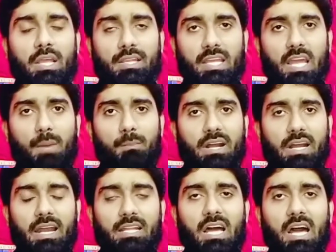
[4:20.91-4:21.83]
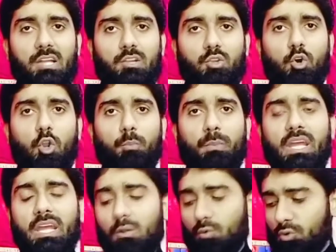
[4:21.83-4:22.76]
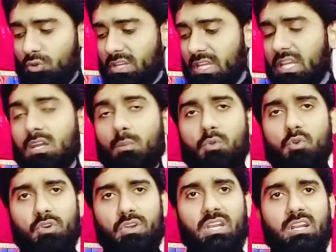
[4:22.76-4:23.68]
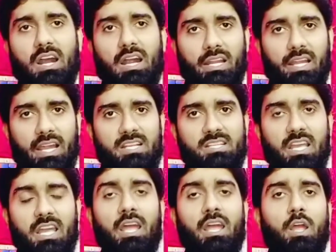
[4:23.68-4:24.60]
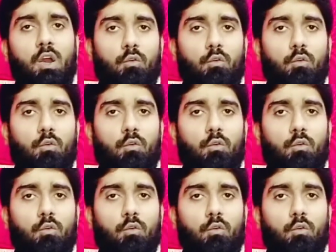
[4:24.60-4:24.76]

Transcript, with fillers: ये बाकायदा तौर पे उनकी कम्युनिटी गाइडलाइंस हैं